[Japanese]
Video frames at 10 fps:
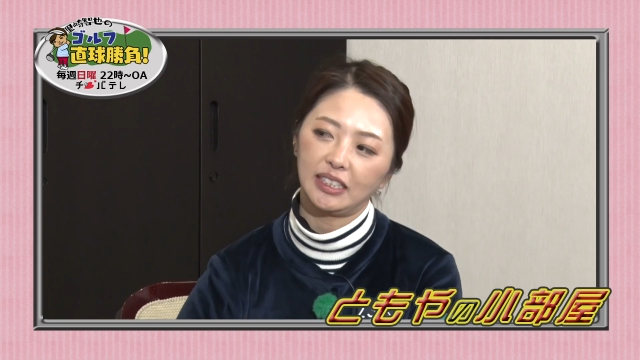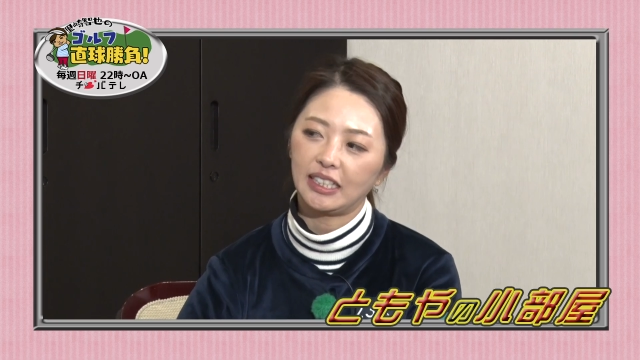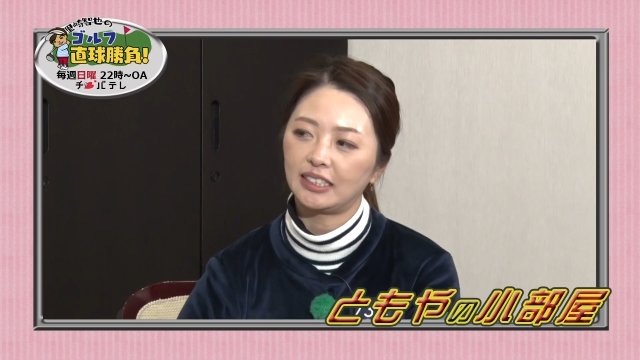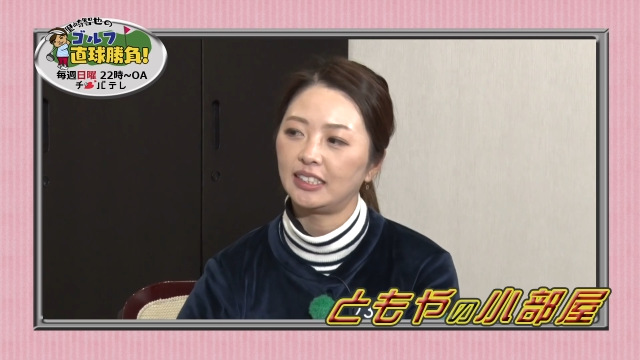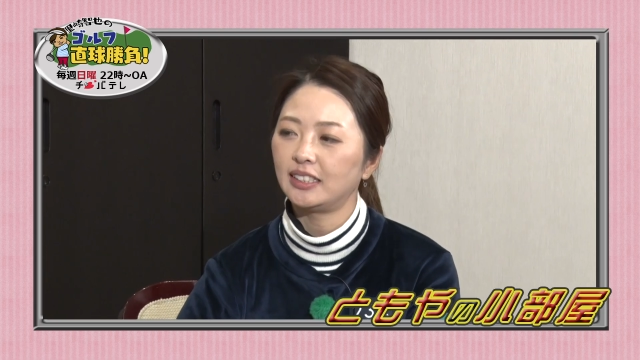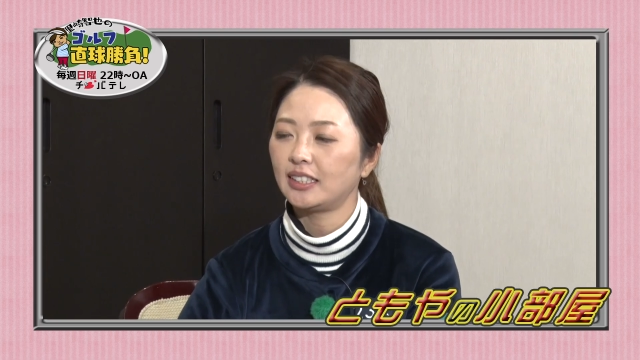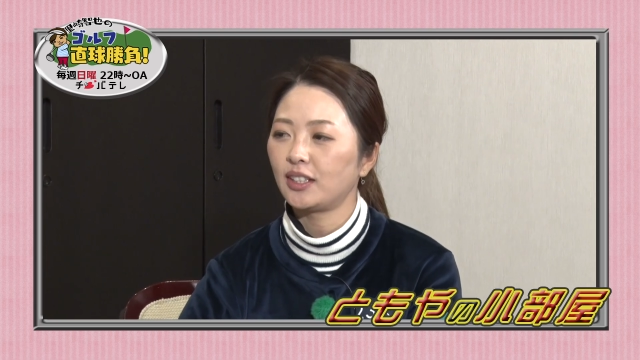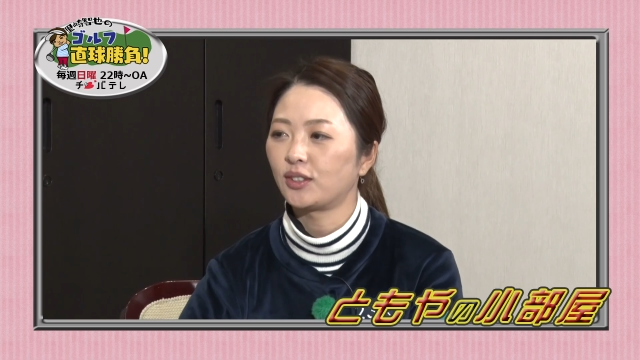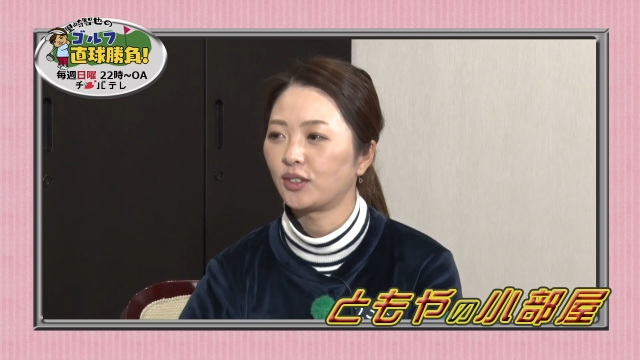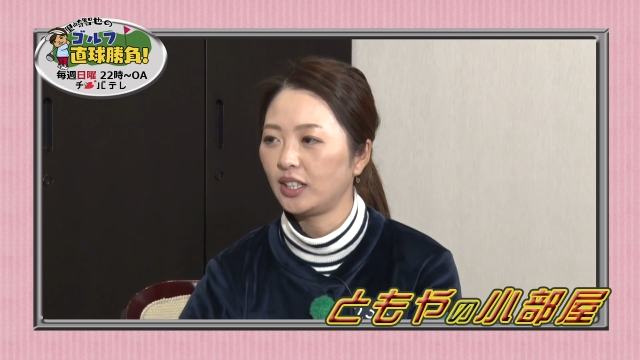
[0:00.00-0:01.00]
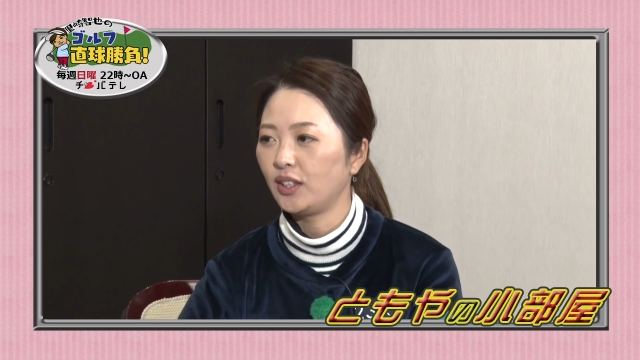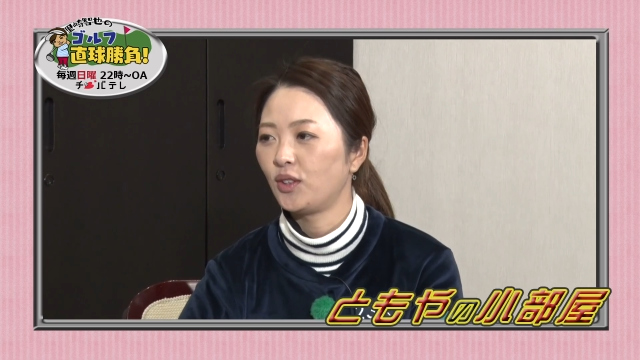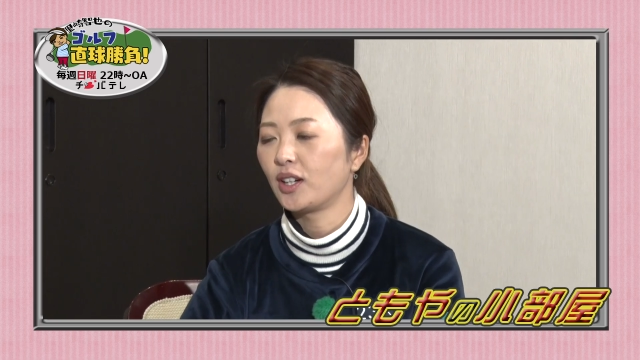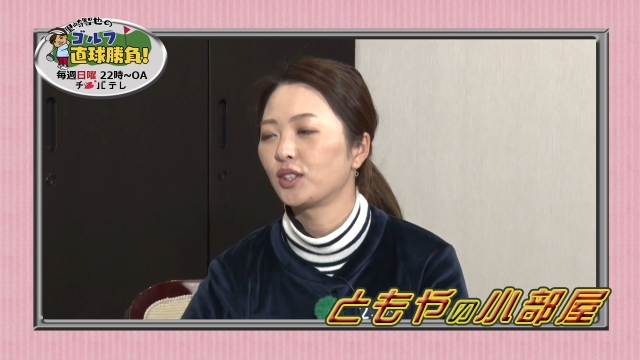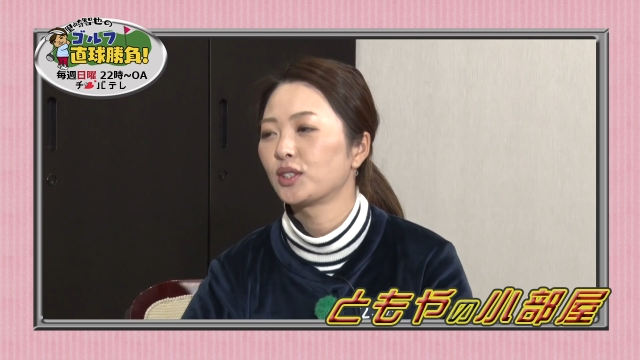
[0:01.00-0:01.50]
なんか小さい頃に
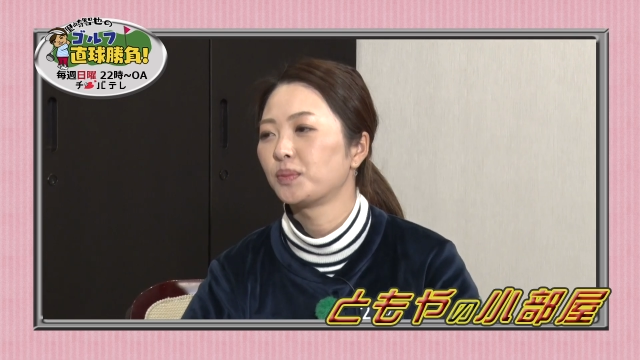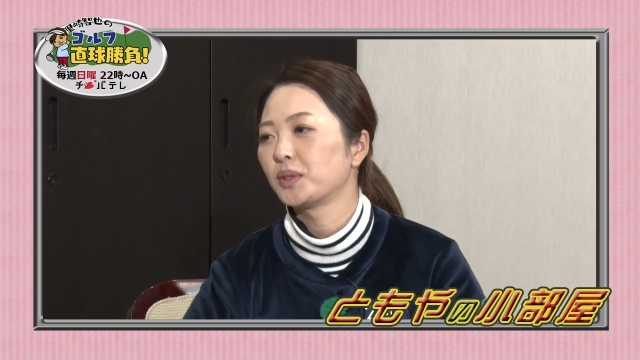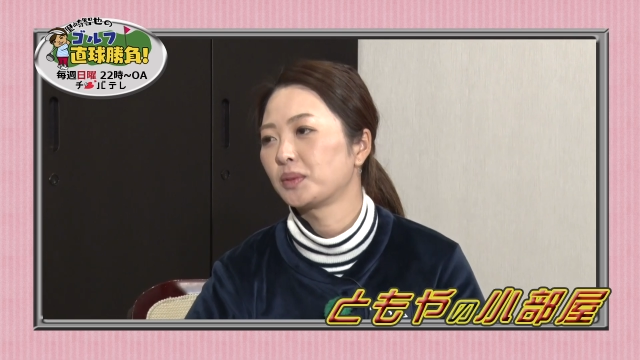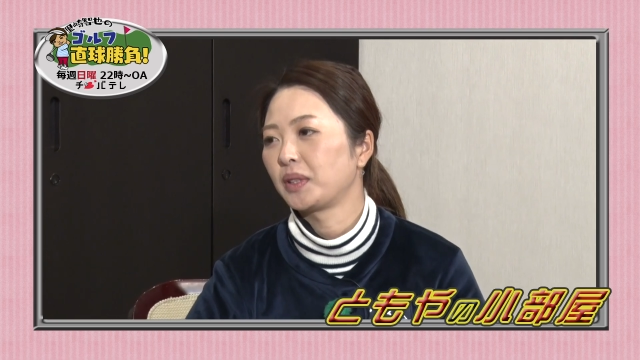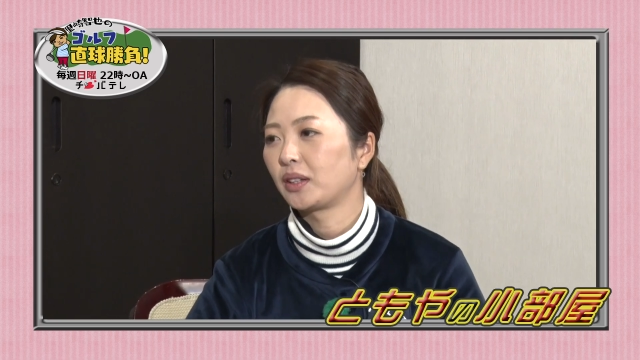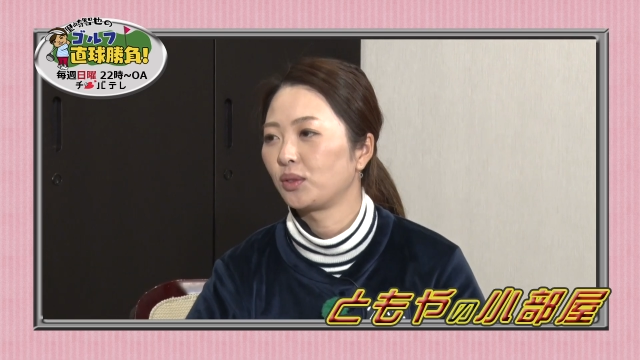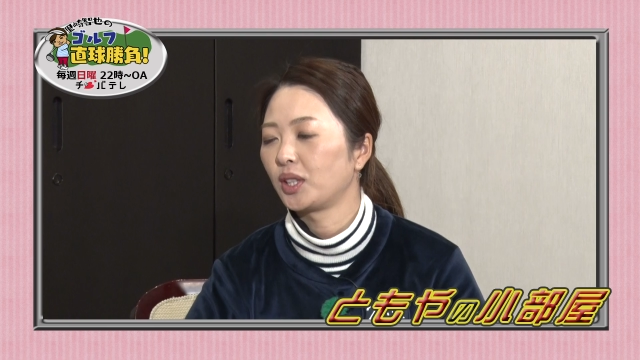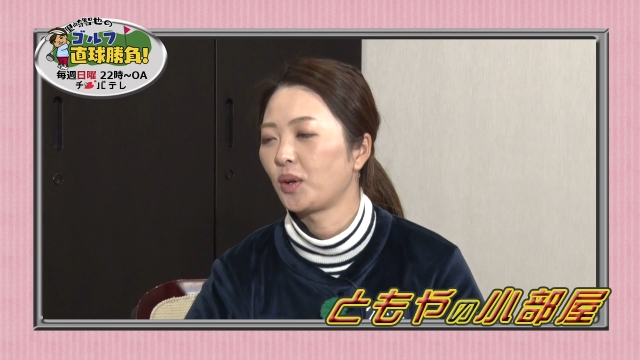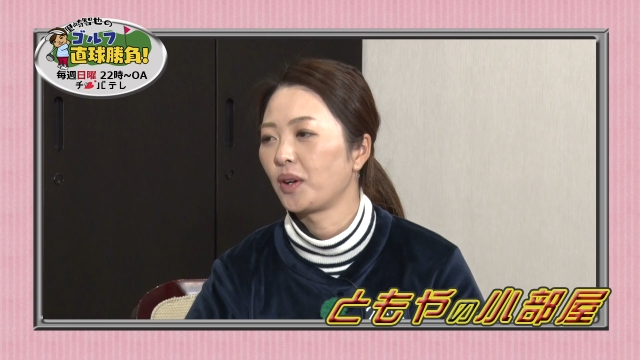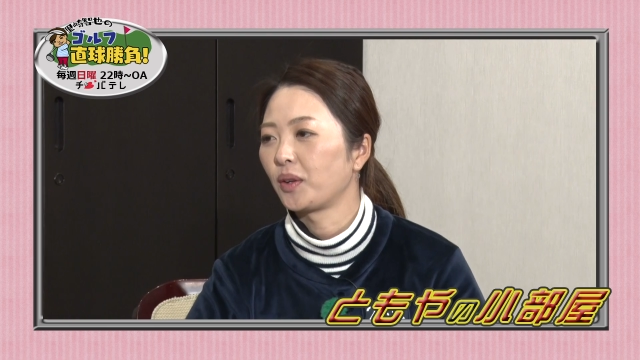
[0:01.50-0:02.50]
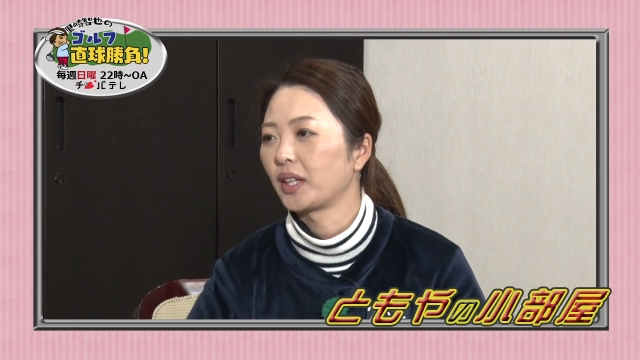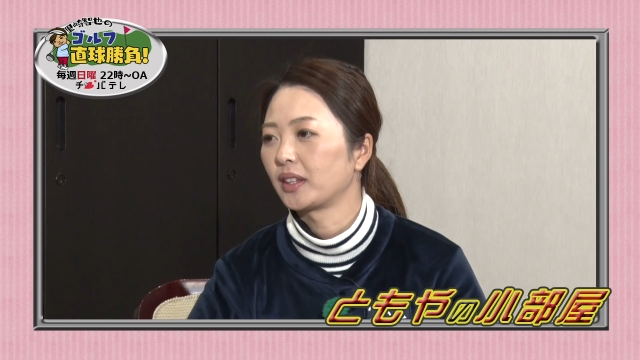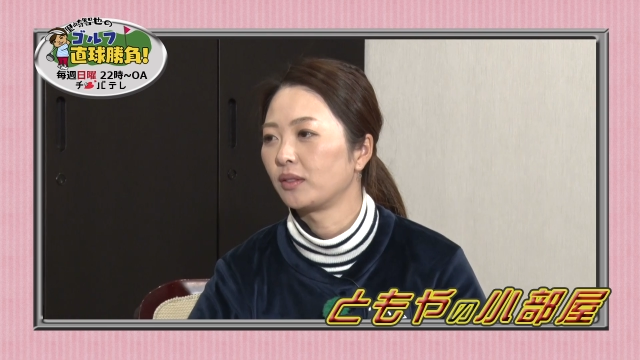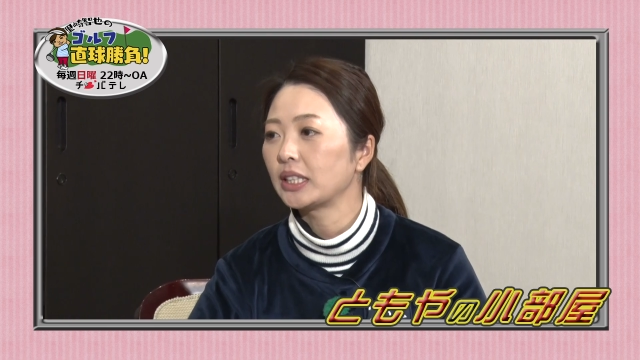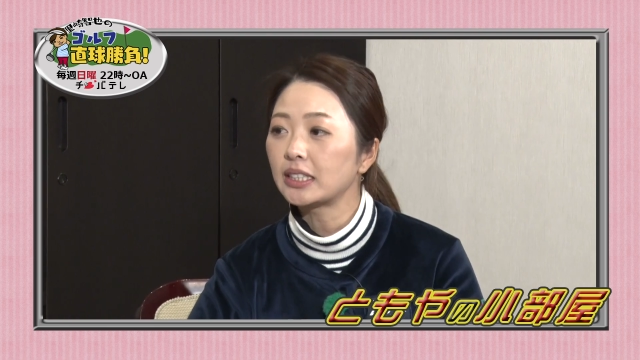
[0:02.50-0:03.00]
他のスポーツもやっといた方がよかっ
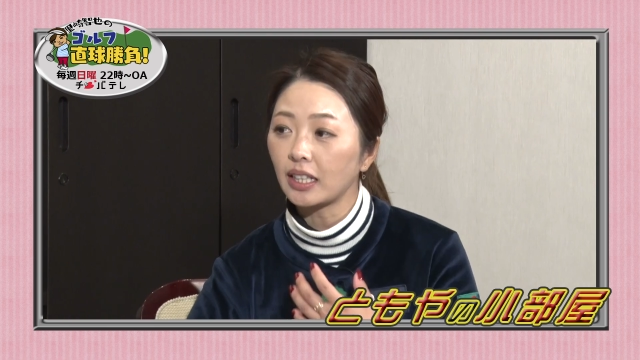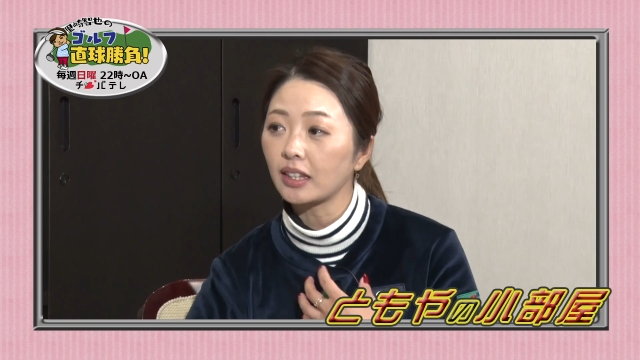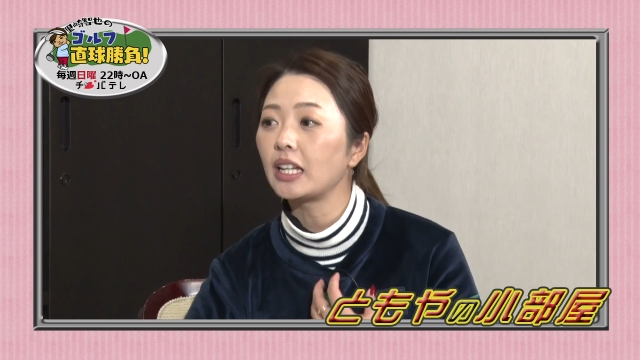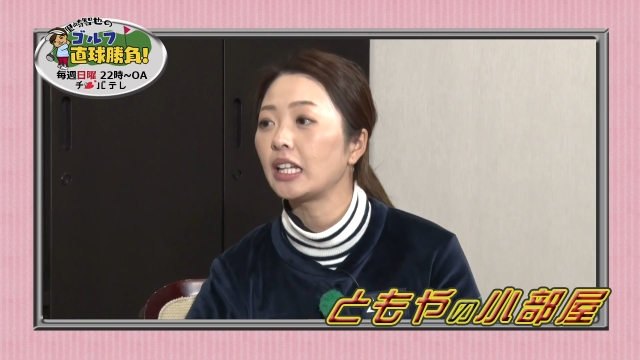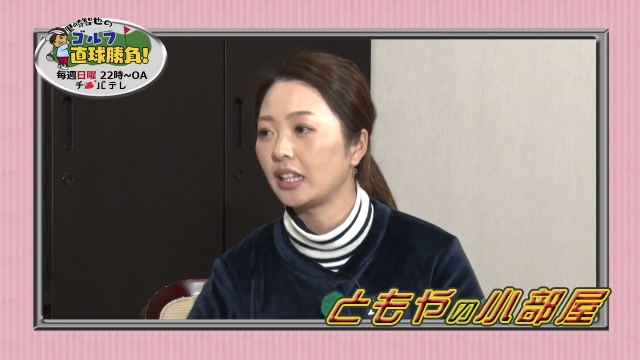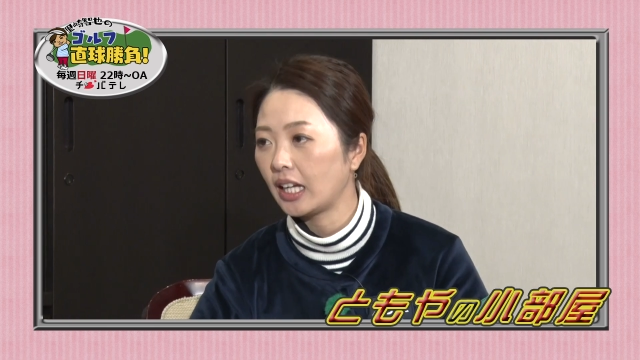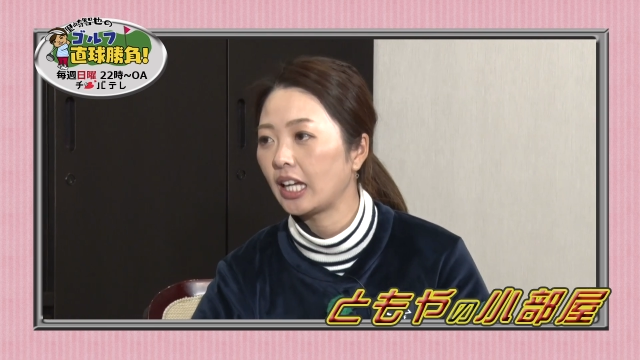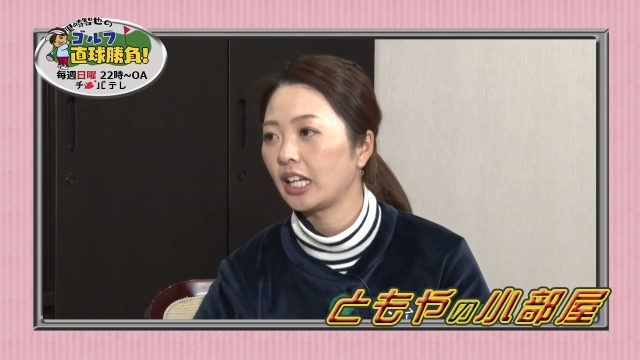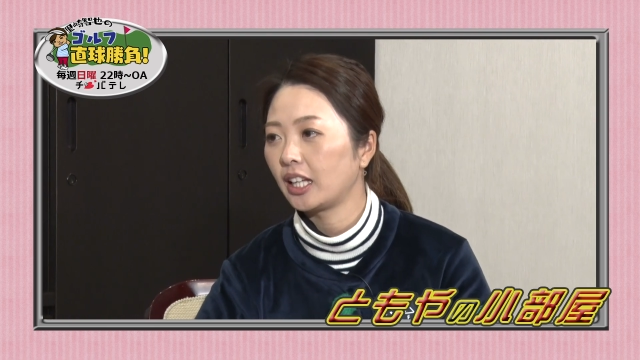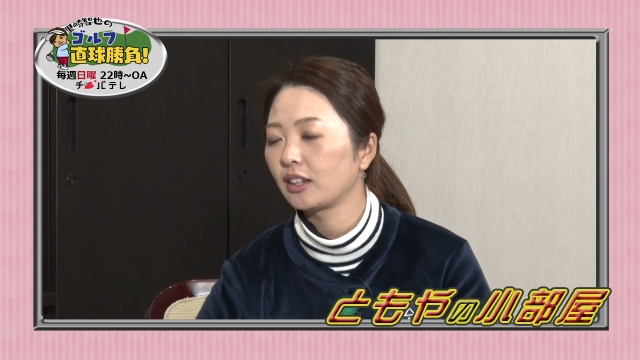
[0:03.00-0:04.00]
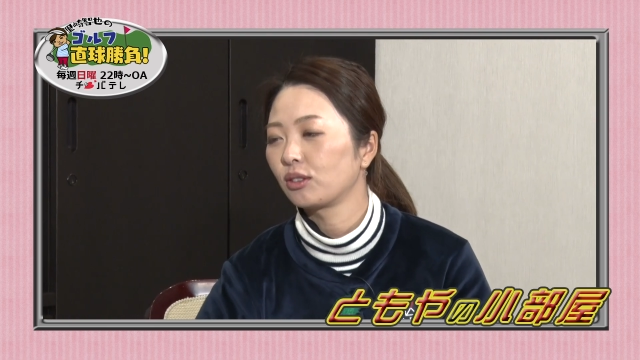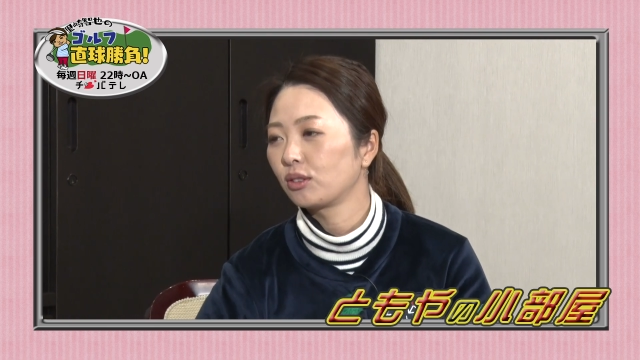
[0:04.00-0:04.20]
た私やってないんでやっ